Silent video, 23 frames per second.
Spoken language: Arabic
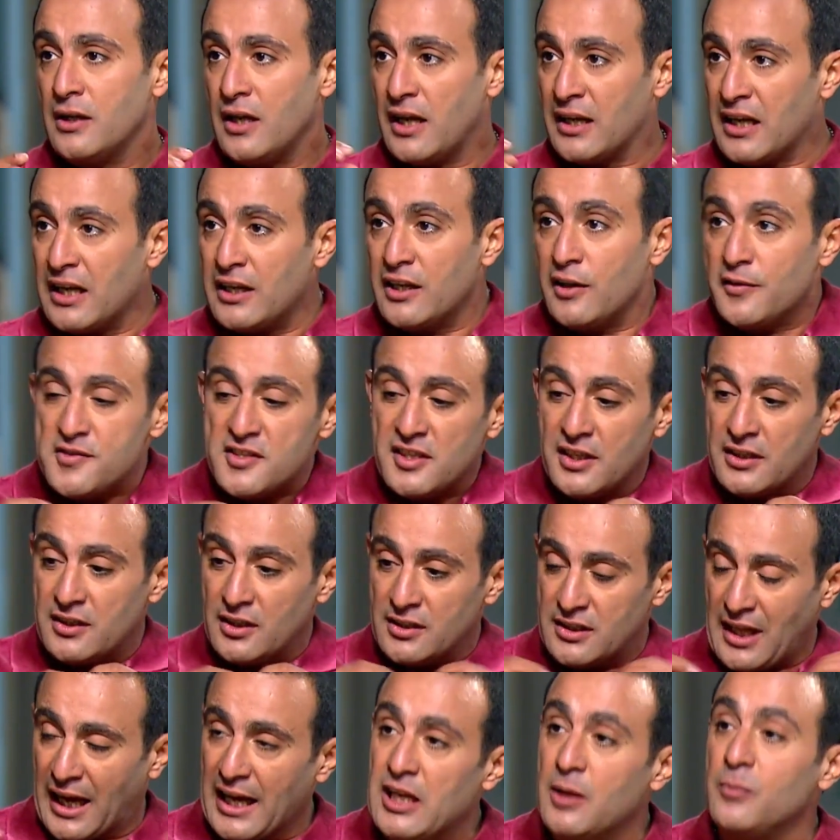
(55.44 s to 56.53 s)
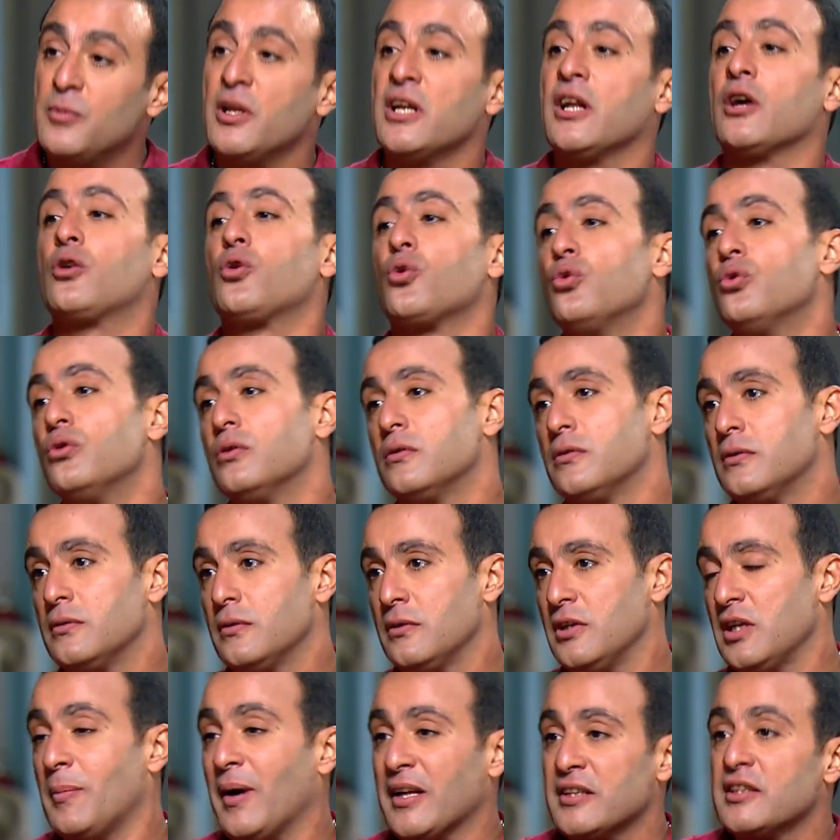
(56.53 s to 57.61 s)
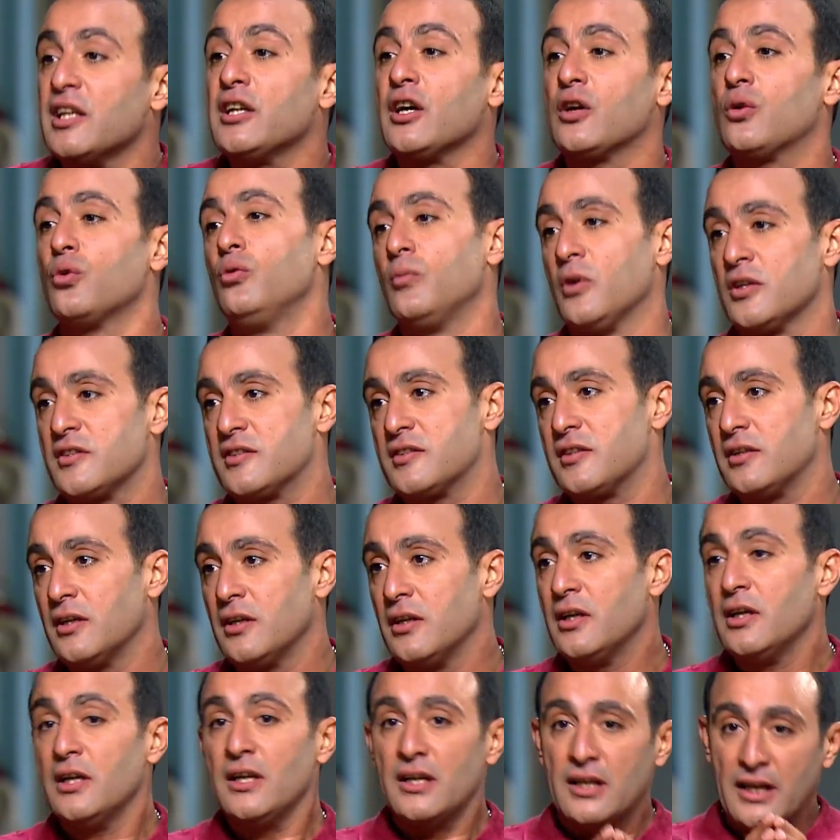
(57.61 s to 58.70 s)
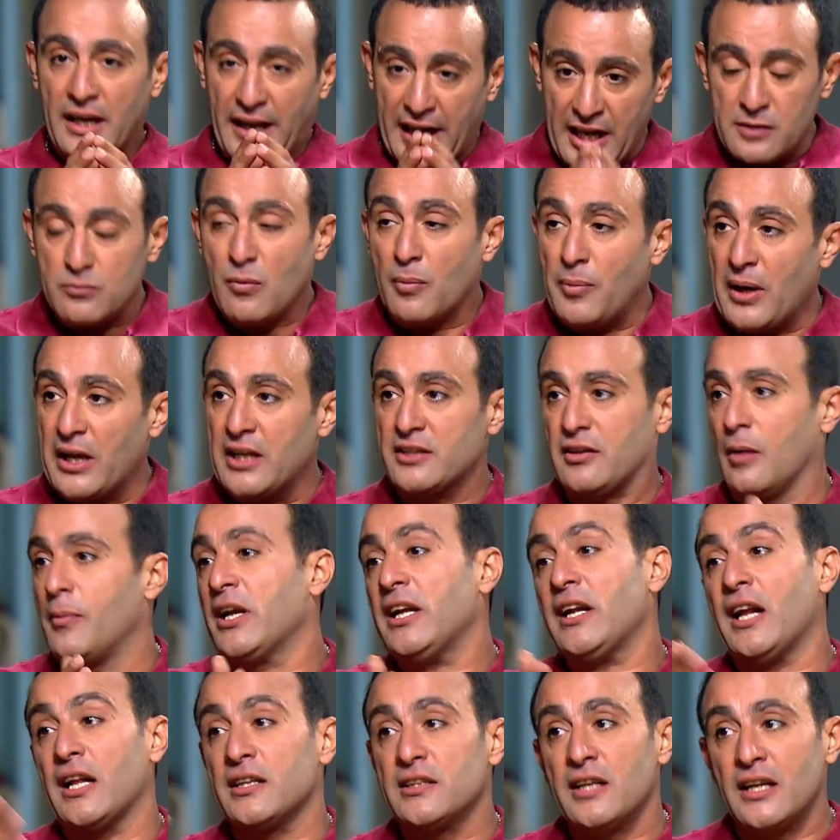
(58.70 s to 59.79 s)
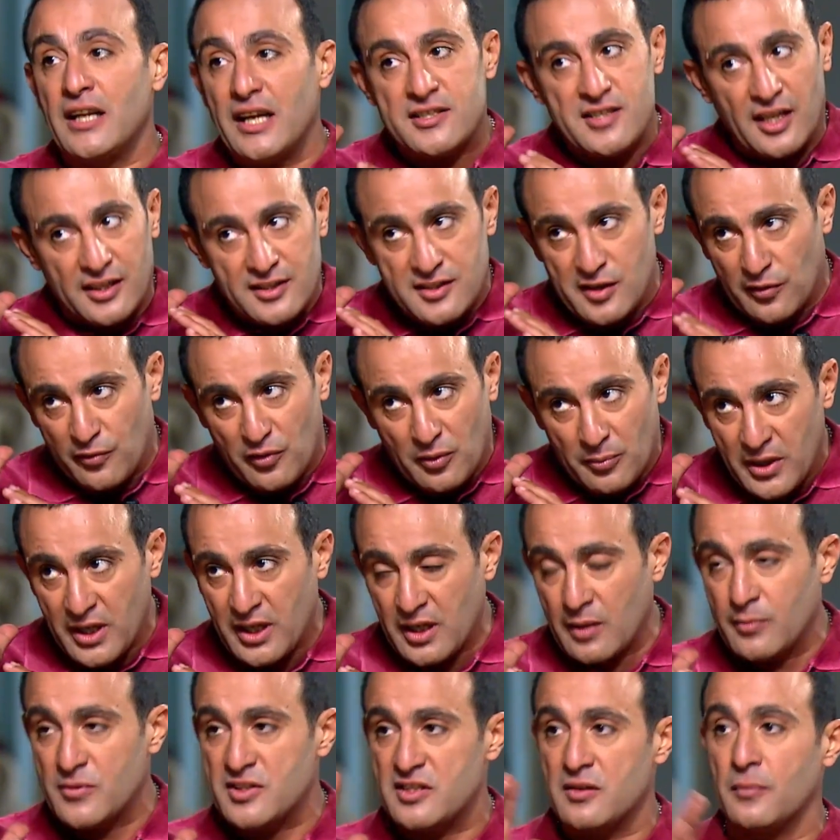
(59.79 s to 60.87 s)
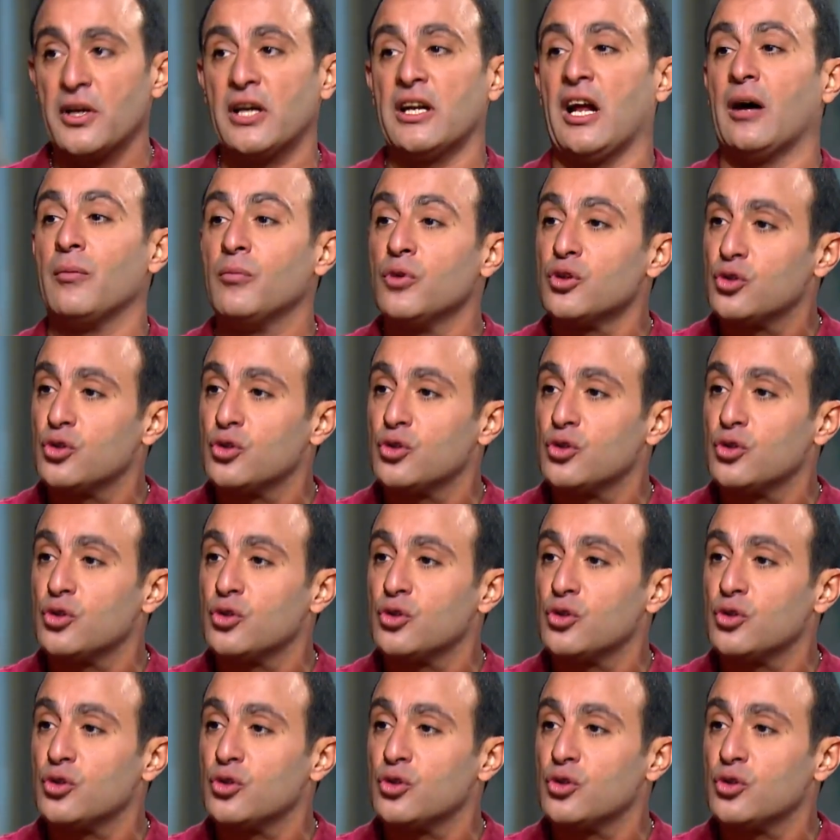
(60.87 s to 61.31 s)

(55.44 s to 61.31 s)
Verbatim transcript: انا نفسي تعلم لنا كرو آه، يبقى عندنا كرو مصر صح. لغايه ما بقى طبعا احنا عندنا اساتذه في المهنه من زمان عم